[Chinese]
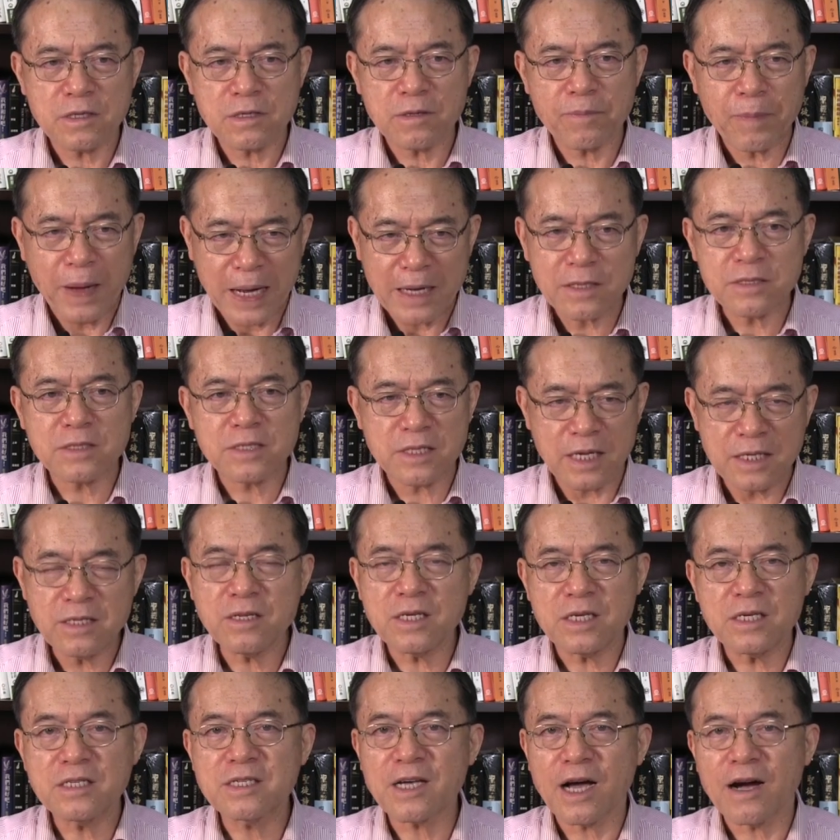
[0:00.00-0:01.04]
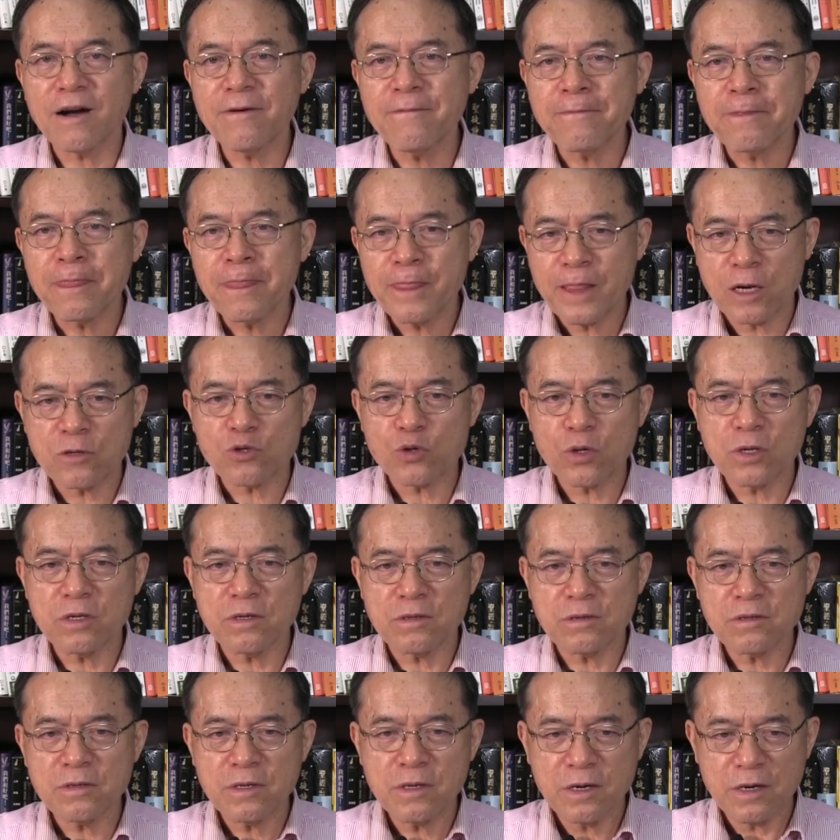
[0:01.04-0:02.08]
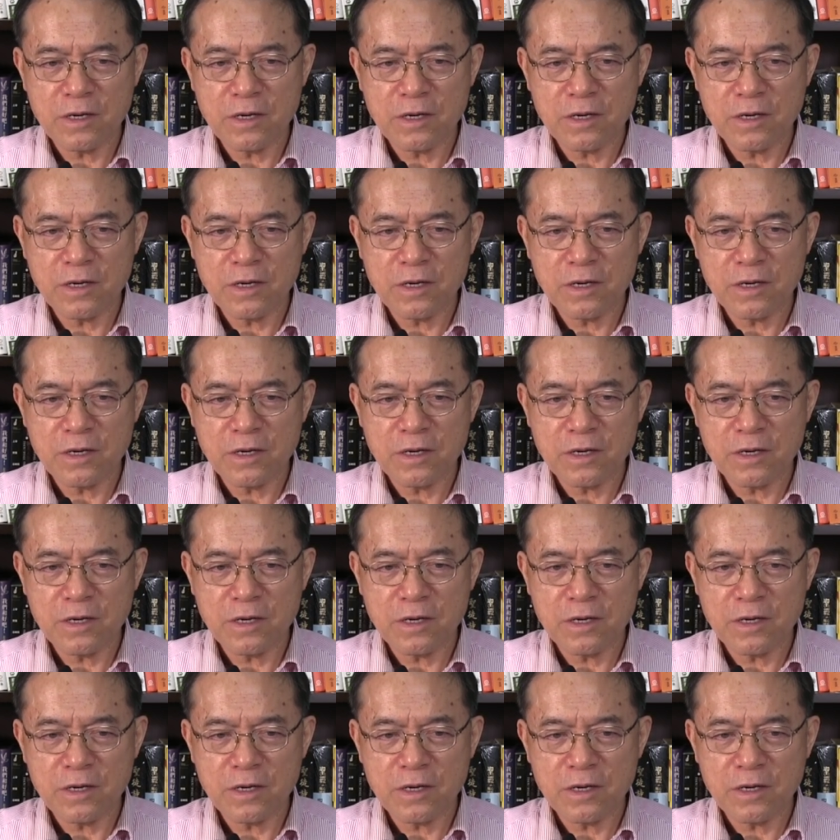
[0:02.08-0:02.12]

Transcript: 这把它整理一下那所以